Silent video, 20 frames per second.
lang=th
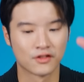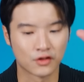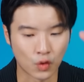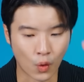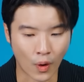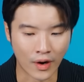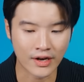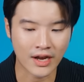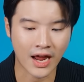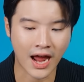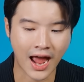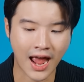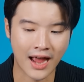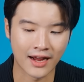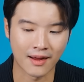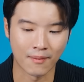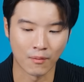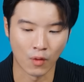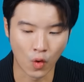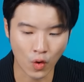สวนทาง
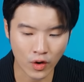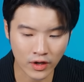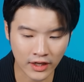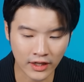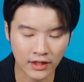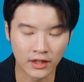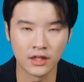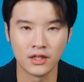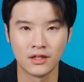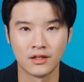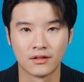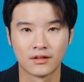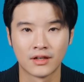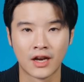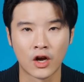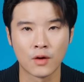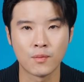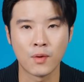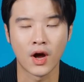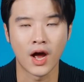กับหุ้นที่ขึ้น
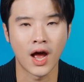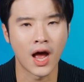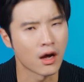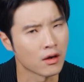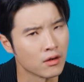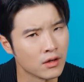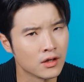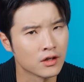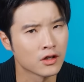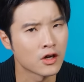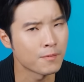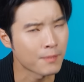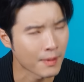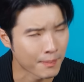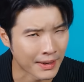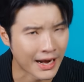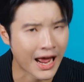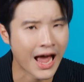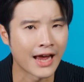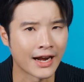แล้วก็บอกก็เป็น
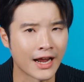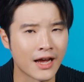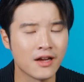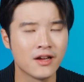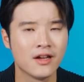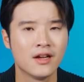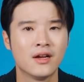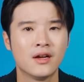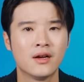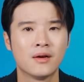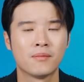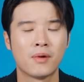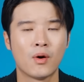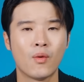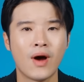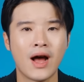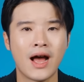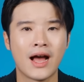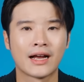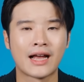ไปได้นะเพราะ
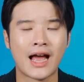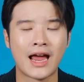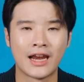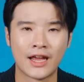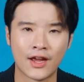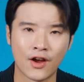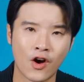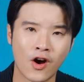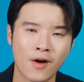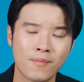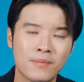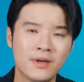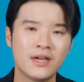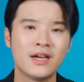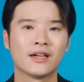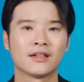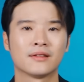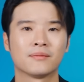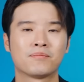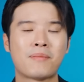ว่าการ lay off เพื่
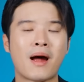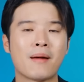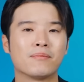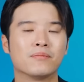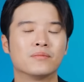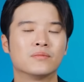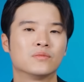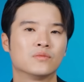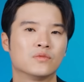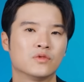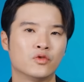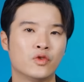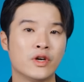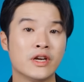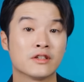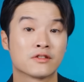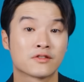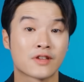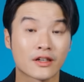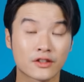อปรับ
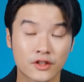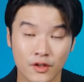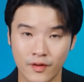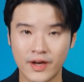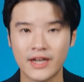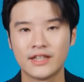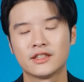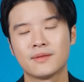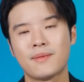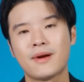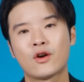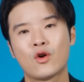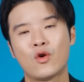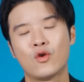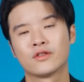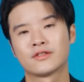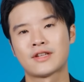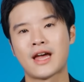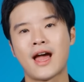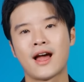restructuring ใช่ไหมโคร
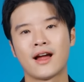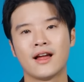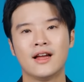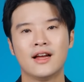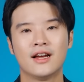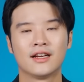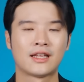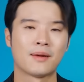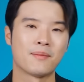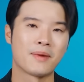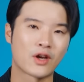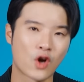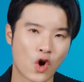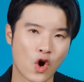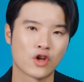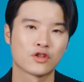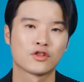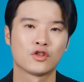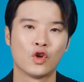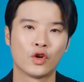งสร้างทำให้
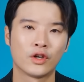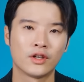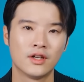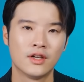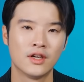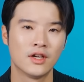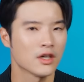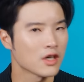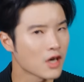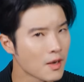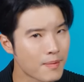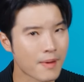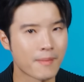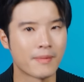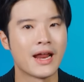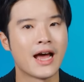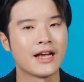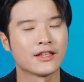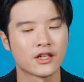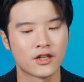cost ลดก็เป็นไป
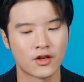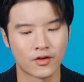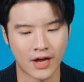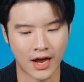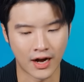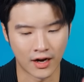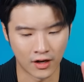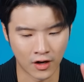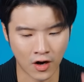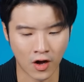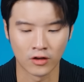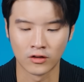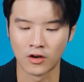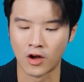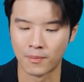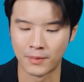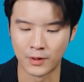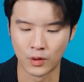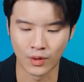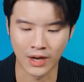ได้เช่นเดียวกันล
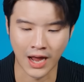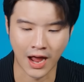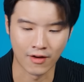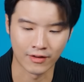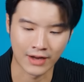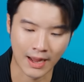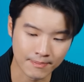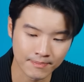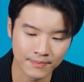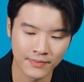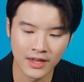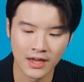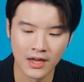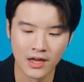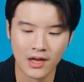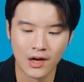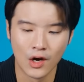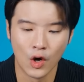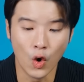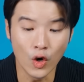องไปดูข่าวครับ
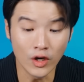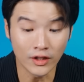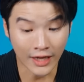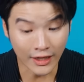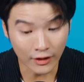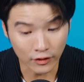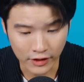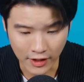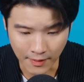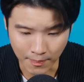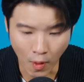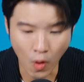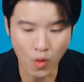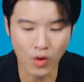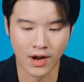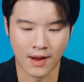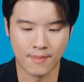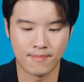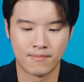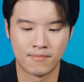หุ้นเทคโนโลยีพุ่ง
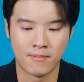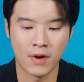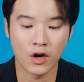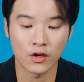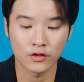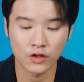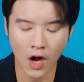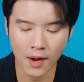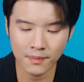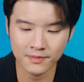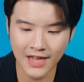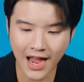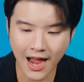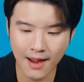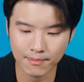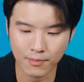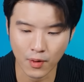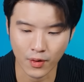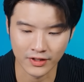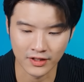ครับ Microsoft สร้าง
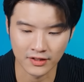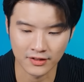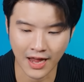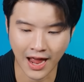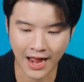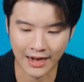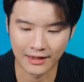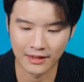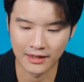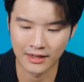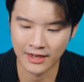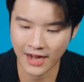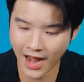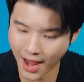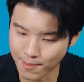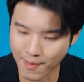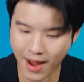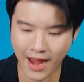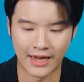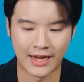ประวัติศาสตร์ห
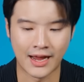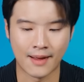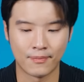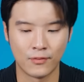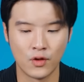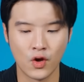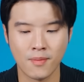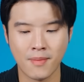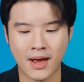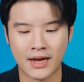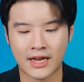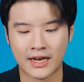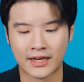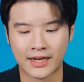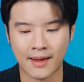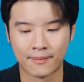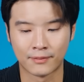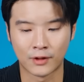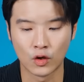น้าใหม่ครับด้วย market cap